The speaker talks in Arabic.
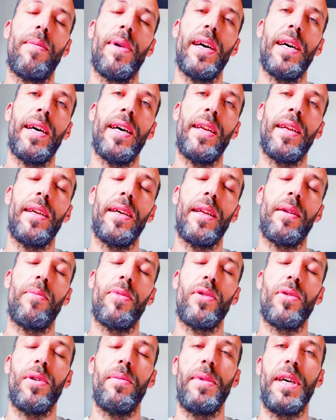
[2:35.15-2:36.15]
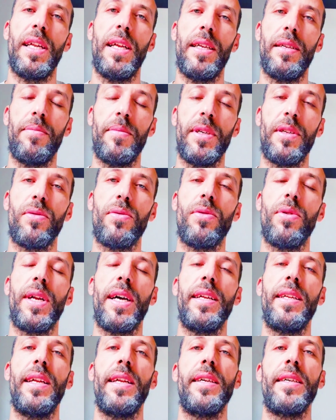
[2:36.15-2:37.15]
البقرة يربط بهذا الاسم
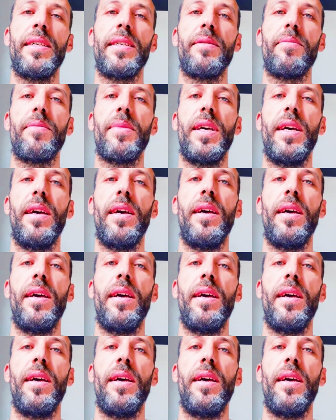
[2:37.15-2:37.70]
يذكر هذا الاسم